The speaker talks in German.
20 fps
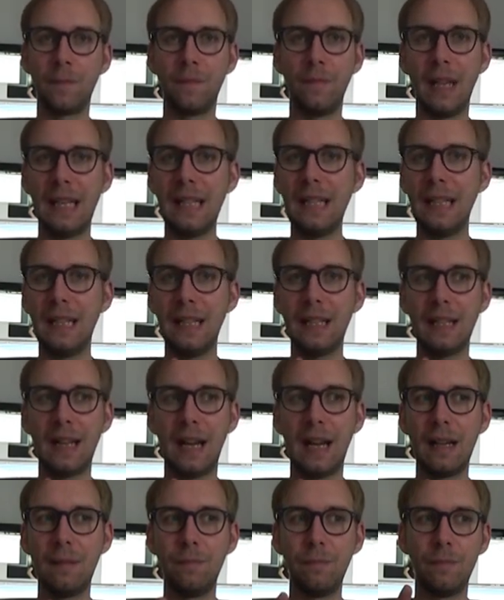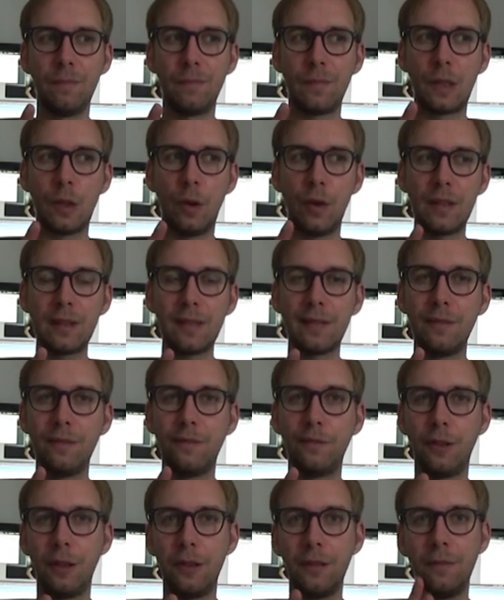wenn ihr da Kosten
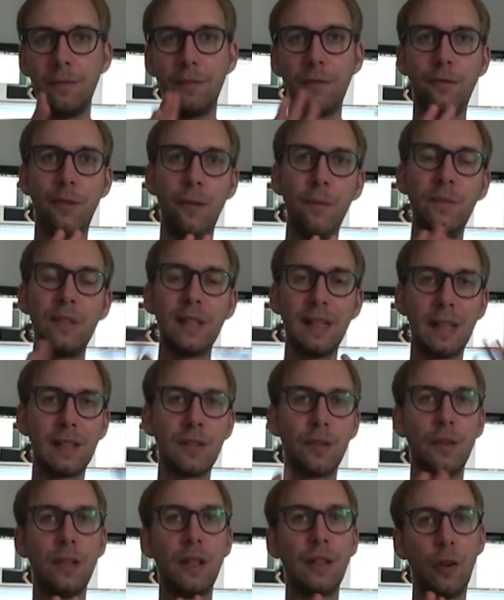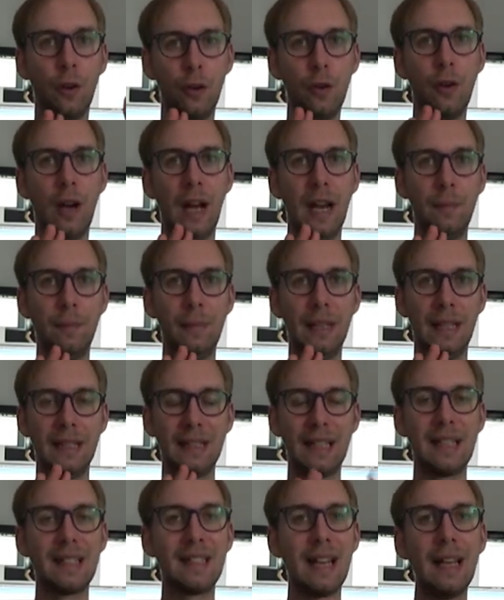von 500, 600 Euro
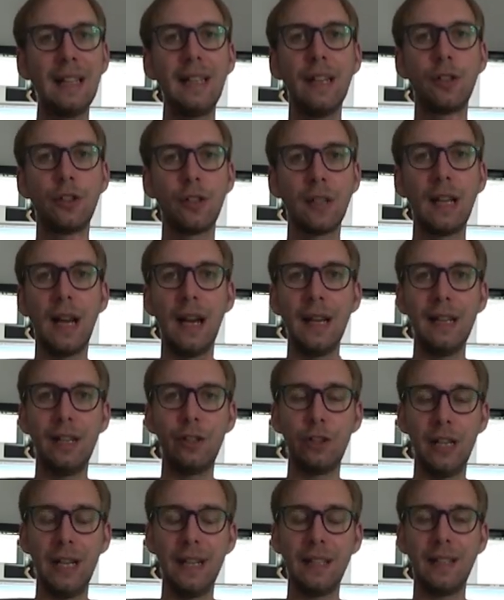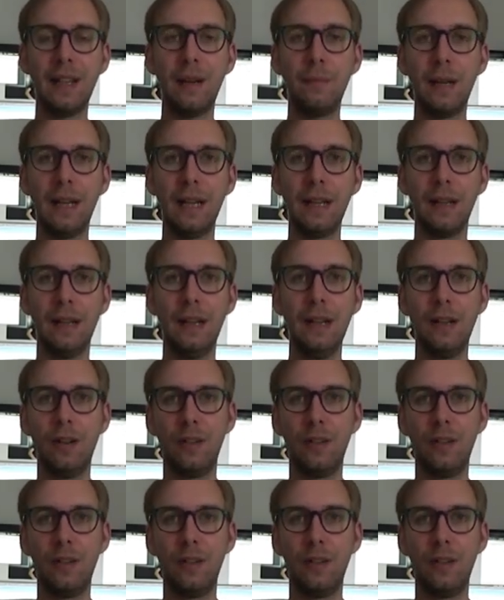einplant, dann seid ihr schon gar nicht schlecht dabei.